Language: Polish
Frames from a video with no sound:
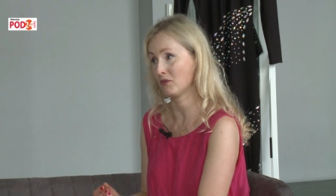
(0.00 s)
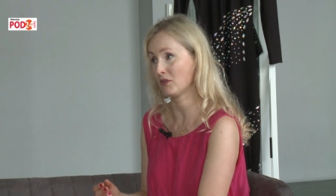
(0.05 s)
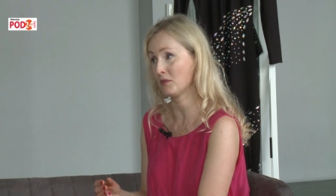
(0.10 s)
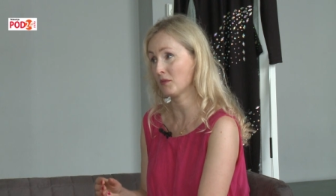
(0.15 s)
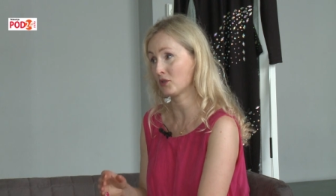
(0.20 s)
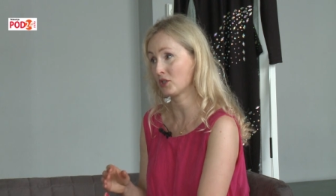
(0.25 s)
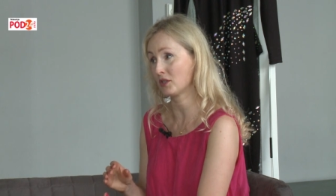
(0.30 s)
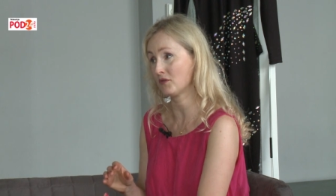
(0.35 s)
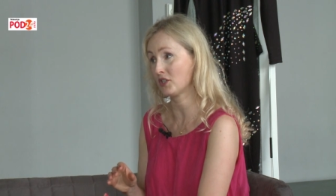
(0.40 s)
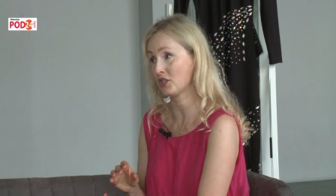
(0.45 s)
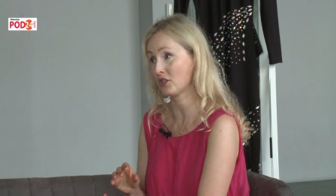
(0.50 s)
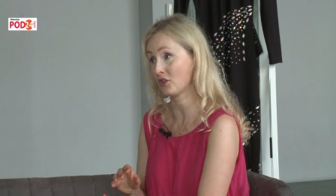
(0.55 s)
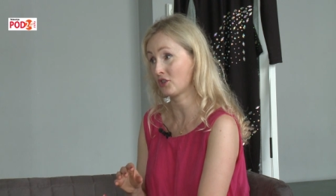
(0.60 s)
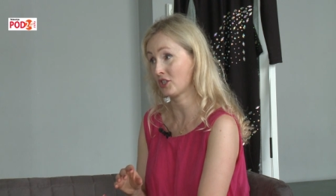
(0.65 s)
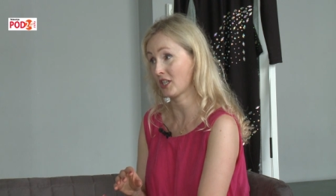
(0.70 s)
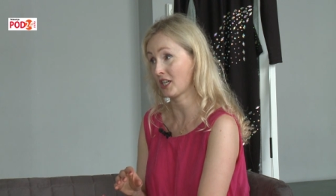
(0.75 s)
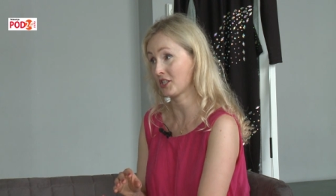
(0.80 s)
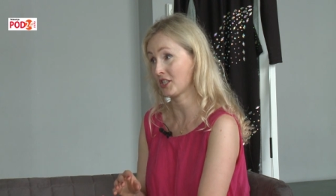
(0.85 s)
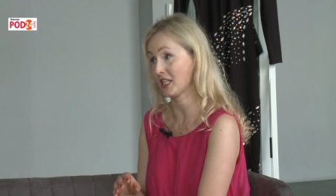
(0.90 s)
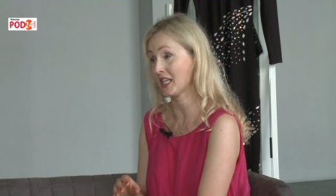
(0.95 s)
Mówimy oczywiście o
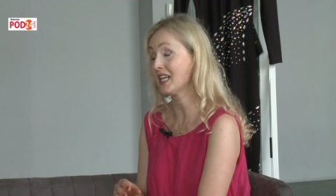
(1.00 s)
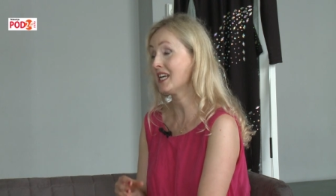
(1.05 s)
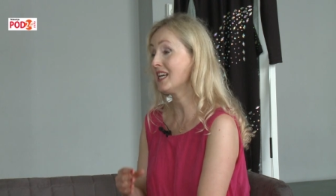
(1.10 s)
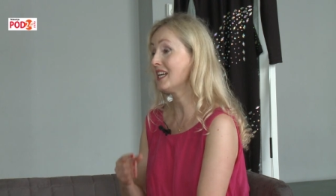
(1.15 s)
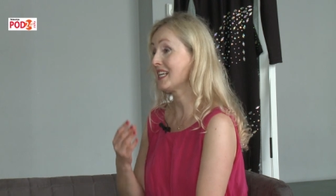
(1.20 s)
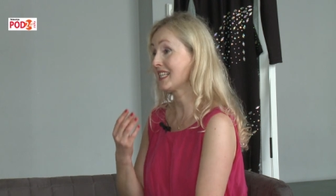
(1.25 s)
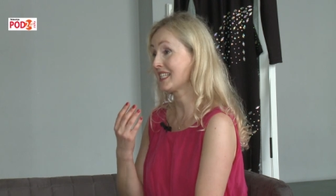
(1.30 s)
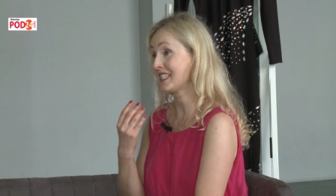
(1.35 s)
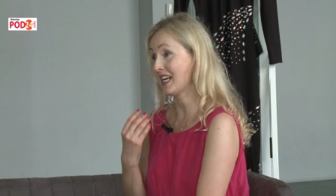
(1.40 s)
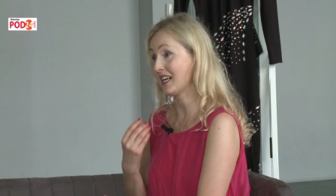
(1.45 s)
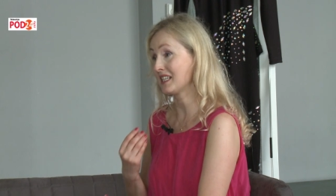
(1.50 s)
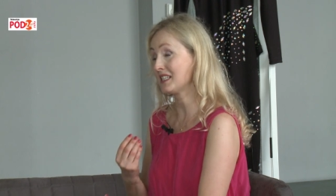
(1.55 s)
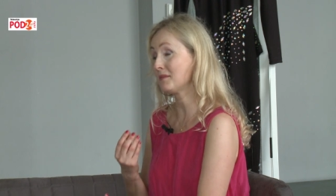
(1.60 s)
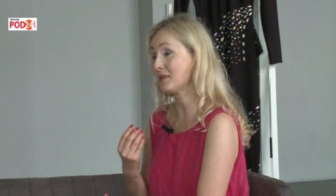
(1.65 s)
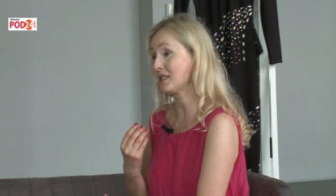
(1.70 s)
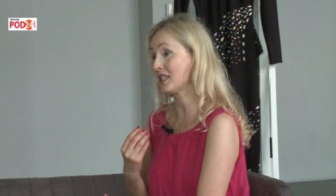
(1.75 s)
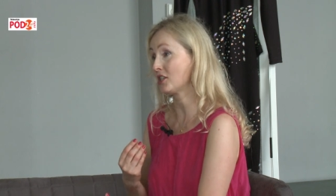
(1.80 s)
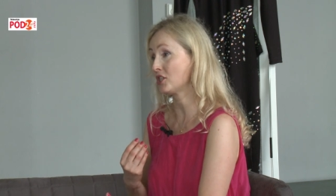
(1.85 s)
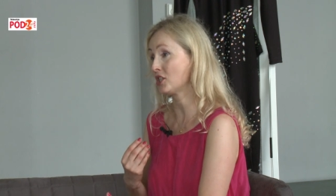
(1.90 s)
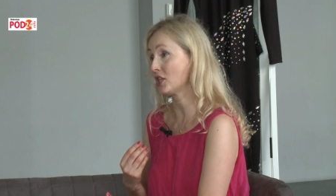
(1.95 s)
czasie,
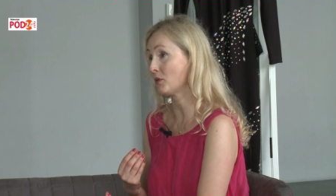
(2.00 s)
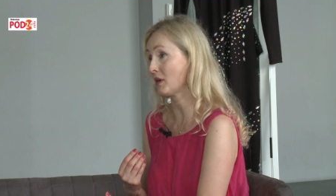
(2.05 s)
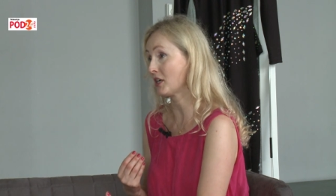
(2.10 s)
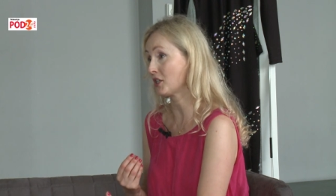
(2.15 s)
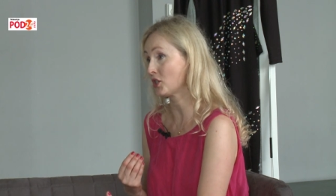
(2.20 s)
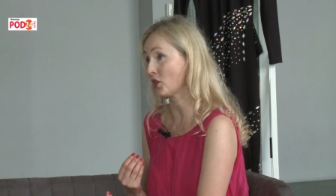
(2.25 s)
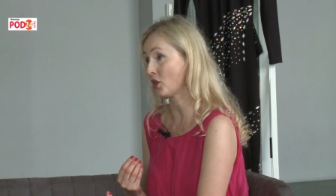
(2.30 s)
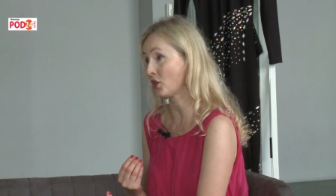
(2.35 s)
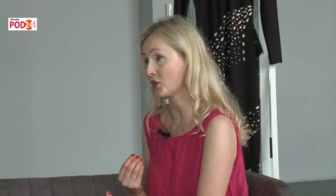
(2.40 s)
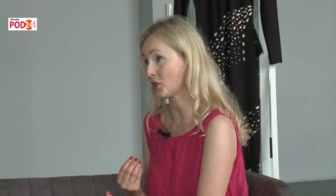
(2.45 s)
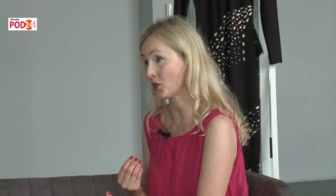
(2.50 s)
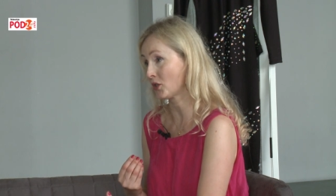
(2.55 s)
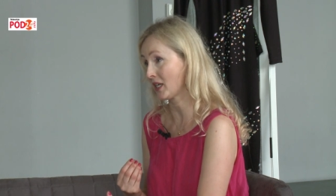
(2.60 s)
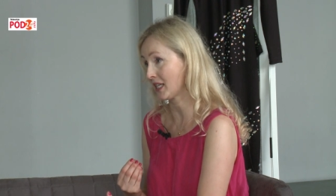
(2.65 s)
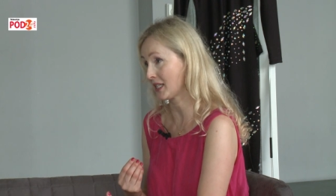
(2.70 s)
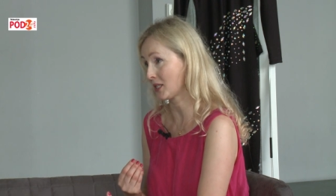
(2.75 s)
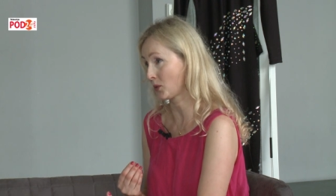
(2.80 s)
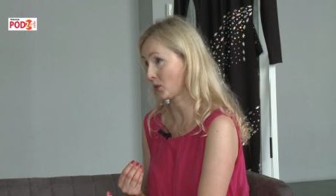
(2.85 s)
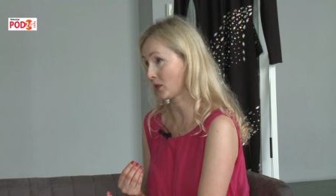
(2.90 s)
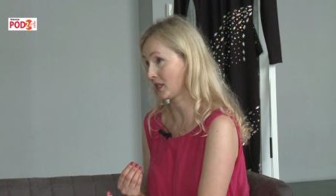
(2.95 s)
zanim zaczęłaś
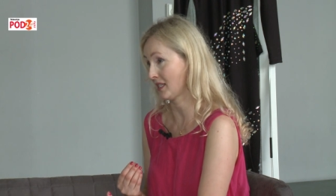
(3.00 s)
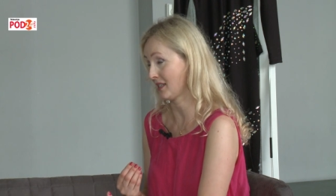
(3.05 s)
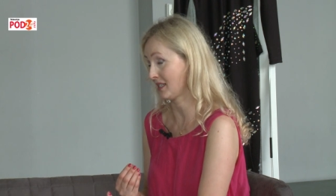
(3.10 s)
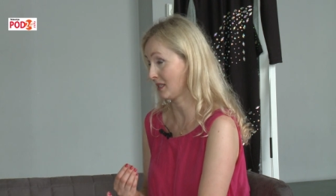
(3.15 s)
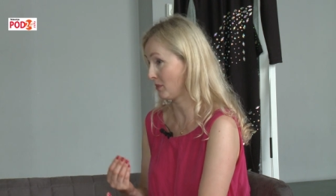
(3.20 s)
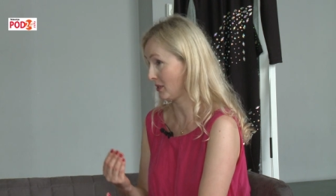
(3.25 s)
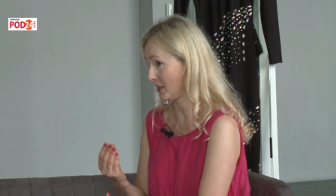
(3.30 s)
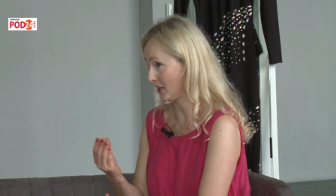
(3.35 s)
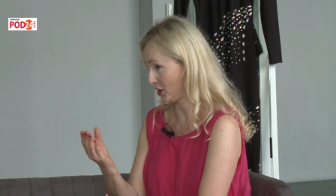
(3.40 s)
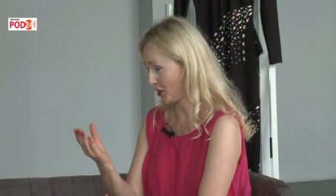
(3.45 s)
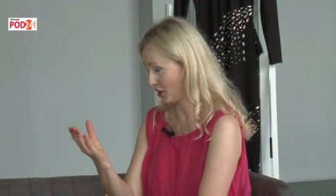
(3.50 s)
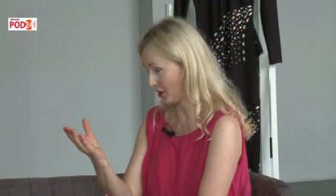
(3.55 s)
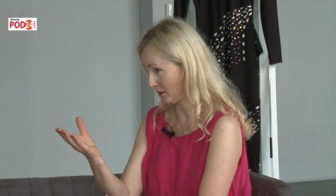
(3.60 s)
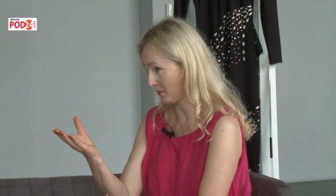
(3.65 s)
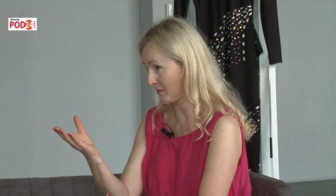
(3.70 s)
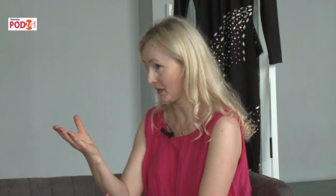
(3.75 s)
osiągać sukcesy, bo jesteś,